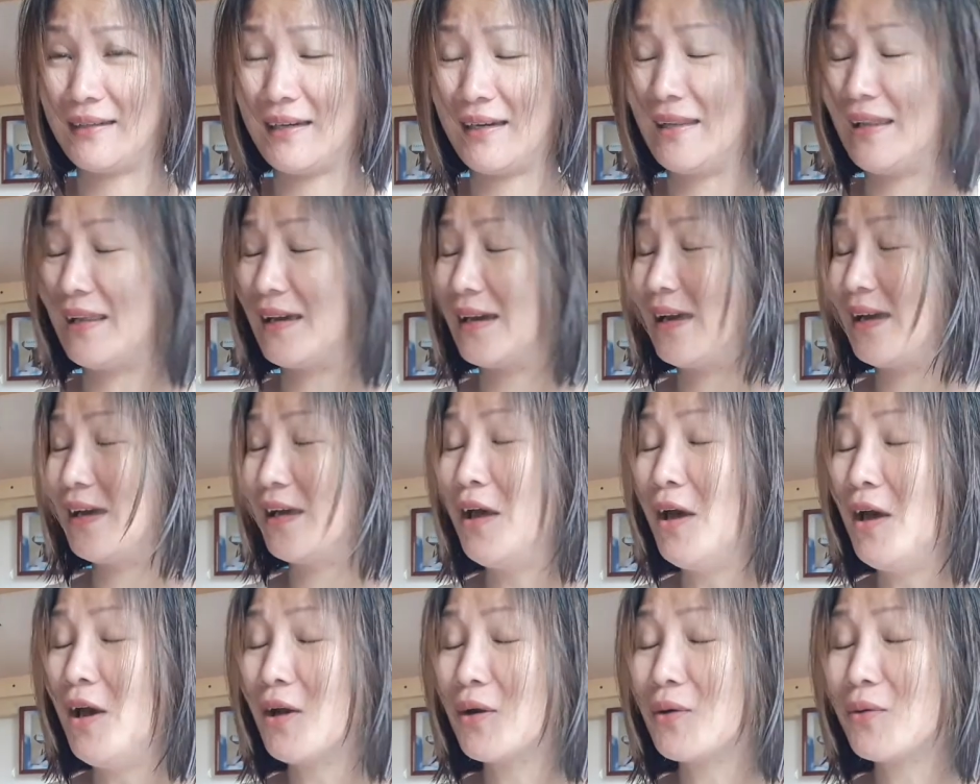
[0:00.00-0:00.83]
Talagang,
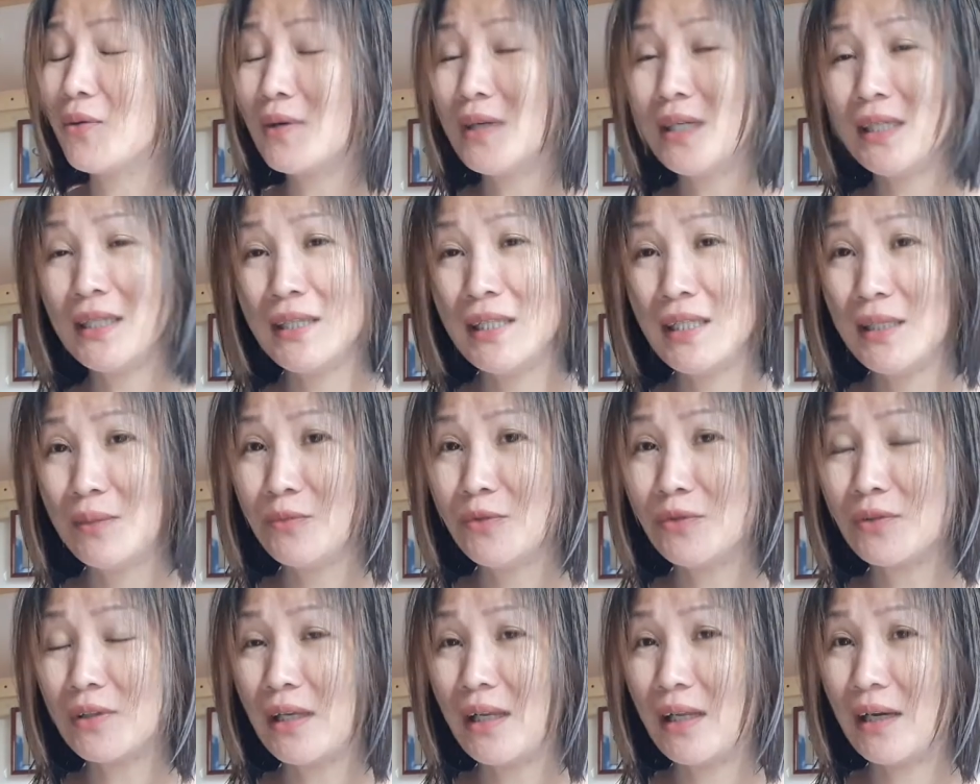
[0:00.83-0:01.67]
kung hindi
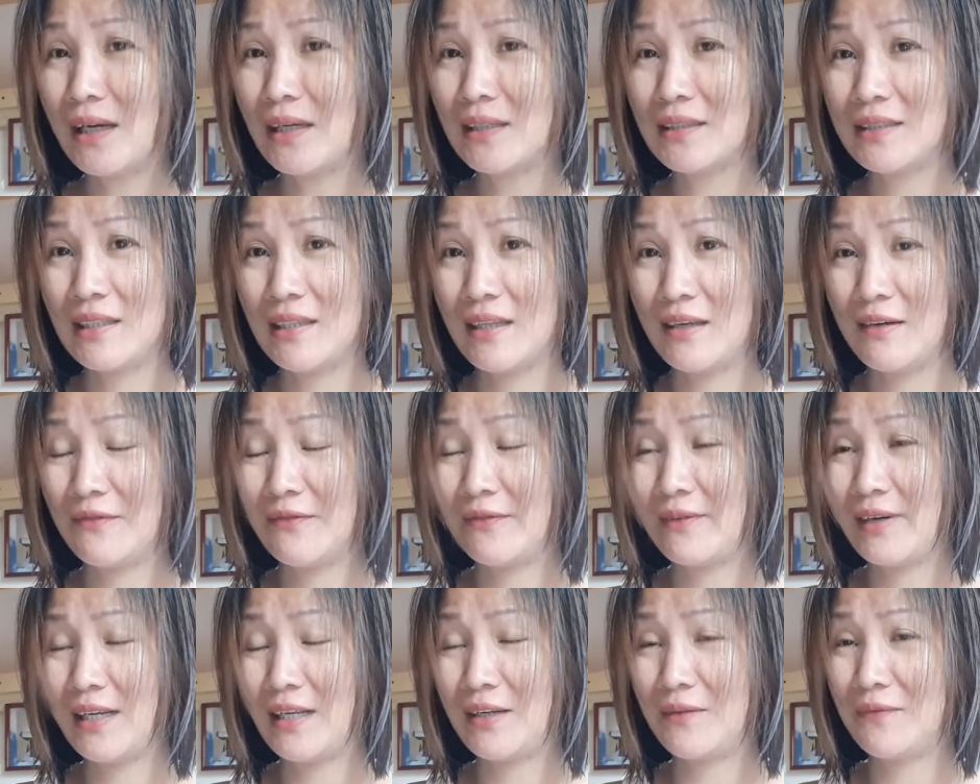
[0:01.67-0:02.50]
mo talaga sila
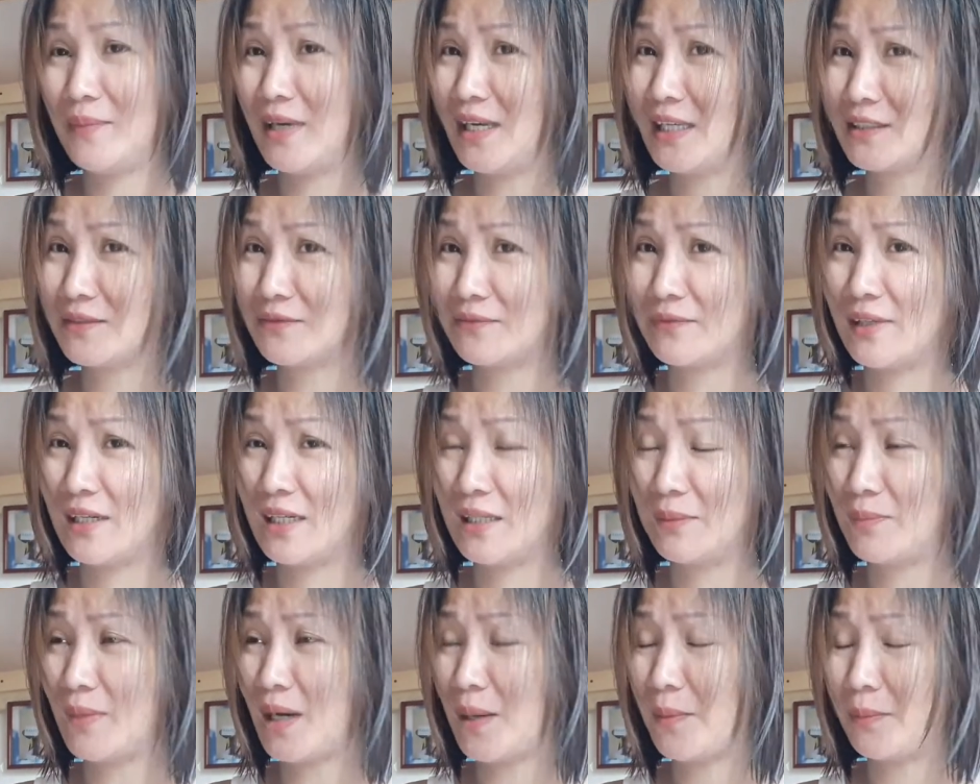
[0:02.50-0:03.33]
friend, best
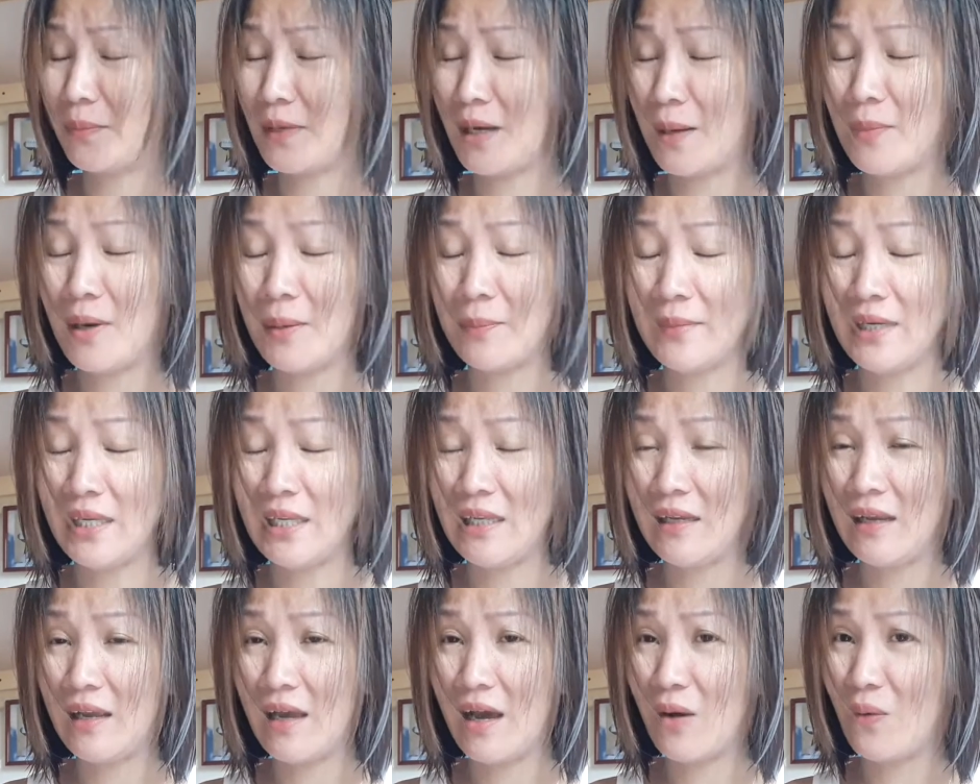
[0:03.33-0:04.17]
friend, pam,
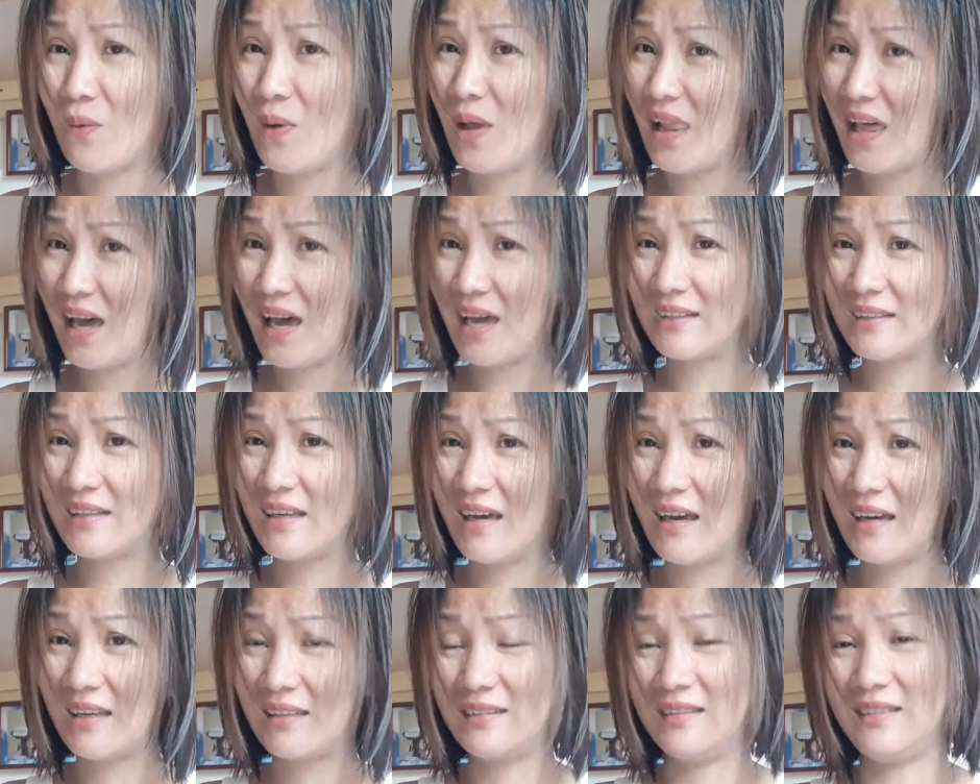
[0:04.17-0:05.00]
kapamilya, wala
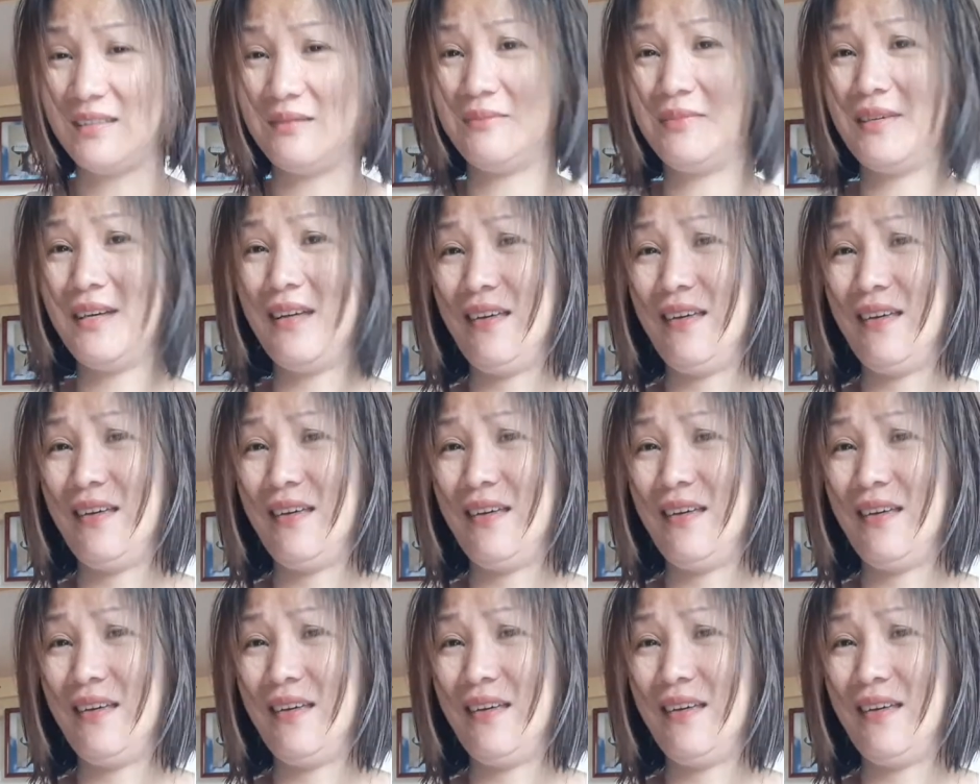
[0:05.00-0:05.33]
na, diba?